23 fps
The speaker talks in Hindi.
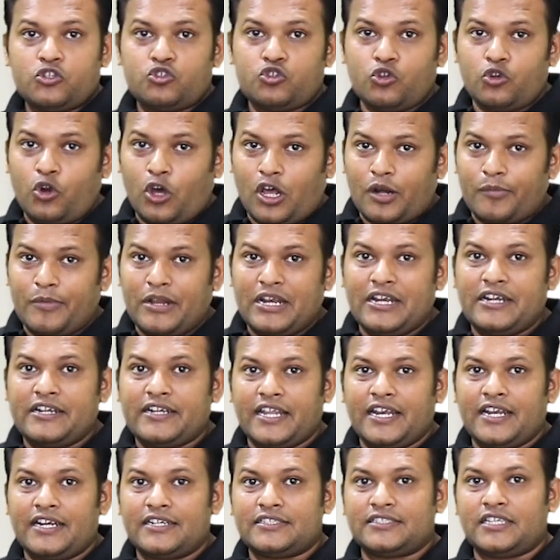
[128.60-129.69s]
जो नॉर्मल
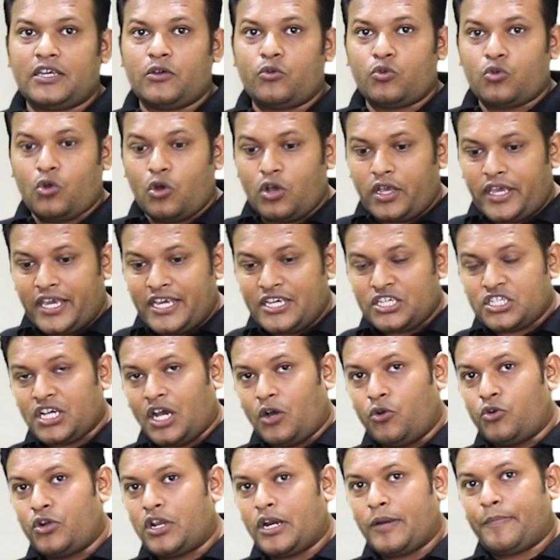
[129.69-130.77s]
रिटेलर्स हैं उनको कैश
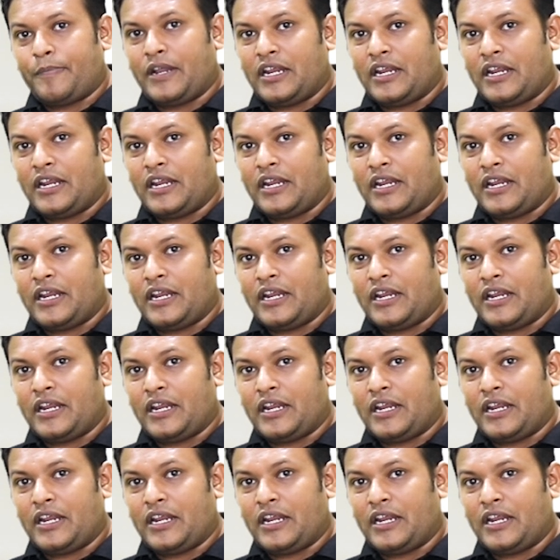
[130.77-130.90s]
काउंटर